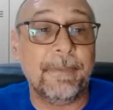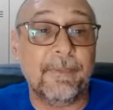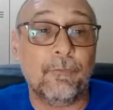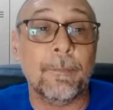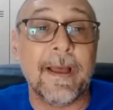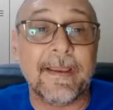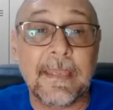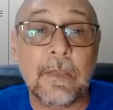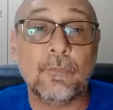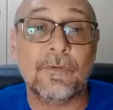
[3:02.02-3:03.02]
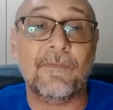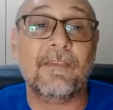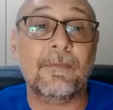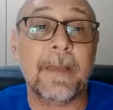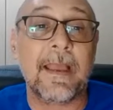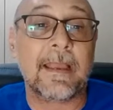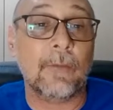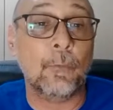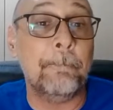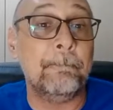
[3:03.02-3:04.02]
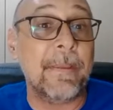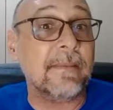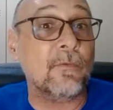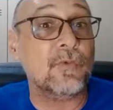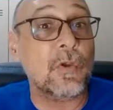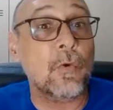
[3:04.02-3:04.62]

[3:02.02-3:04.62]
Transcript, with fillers: Bizio Marinho tivesse marcado um pênalti